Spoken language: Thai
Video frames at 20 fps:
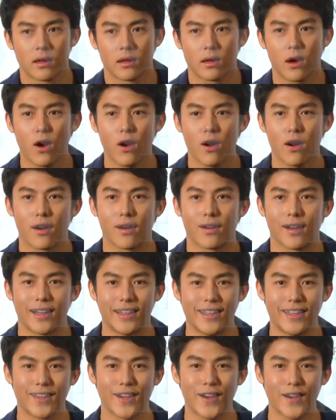อก็อั
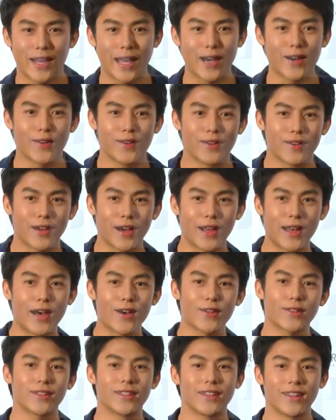นนี้ก็แล้วก็
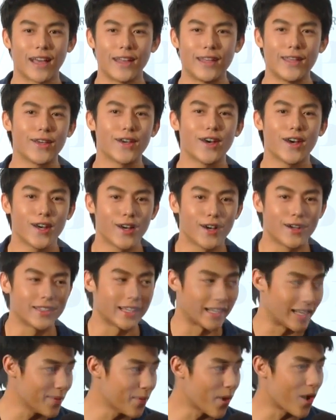แล้วอันนี้ก็
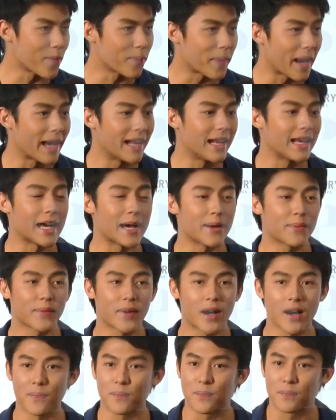อย่างที่บอกไปนะครับ
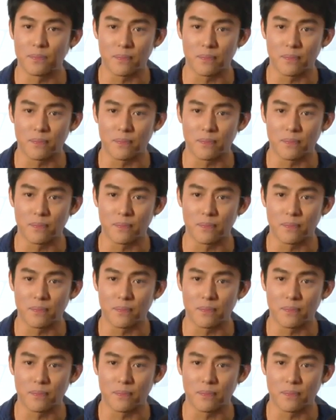ก็